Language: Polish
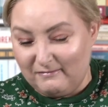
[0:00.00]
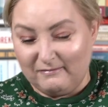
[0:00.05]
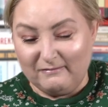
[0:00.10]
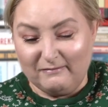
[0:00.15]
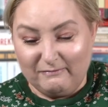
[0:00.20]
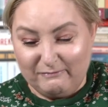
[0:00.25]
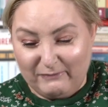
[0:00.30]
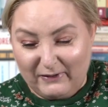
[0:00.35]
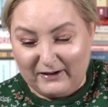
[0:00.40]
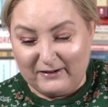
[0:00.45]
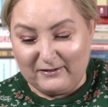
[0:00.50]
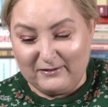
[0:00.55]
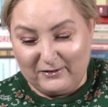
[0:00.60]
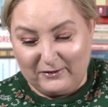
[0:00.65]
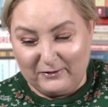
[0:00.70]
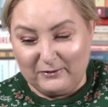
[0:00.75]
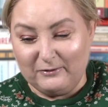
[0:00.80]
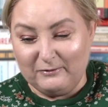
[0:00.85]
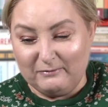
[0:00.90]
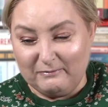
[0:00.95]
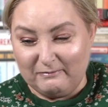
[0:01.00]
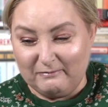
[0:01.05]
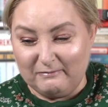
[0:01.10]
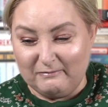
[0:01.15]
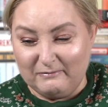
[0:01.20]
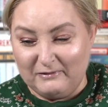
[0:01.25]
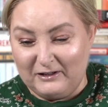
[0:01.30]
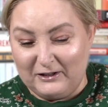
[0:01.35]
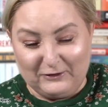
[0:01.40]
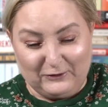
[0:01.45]
bardzo
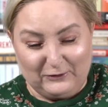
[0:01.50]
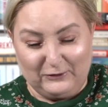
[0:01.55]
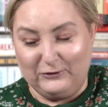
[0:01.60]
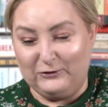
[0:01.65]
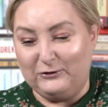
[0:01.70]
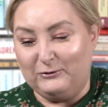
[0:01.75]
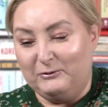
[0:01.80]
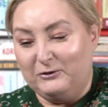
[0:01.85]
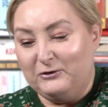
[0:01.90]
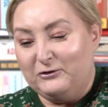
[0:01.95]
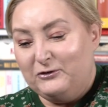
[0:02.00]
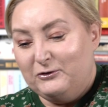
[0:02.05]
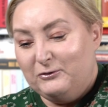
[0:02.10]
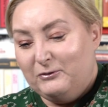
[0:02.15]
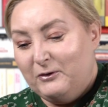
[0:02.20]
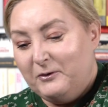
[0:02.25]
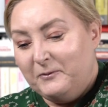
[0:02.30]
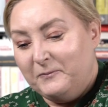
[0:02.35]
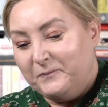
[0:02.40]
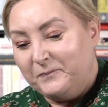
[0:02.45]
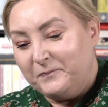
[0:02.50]
mnie to rozśmieszyło.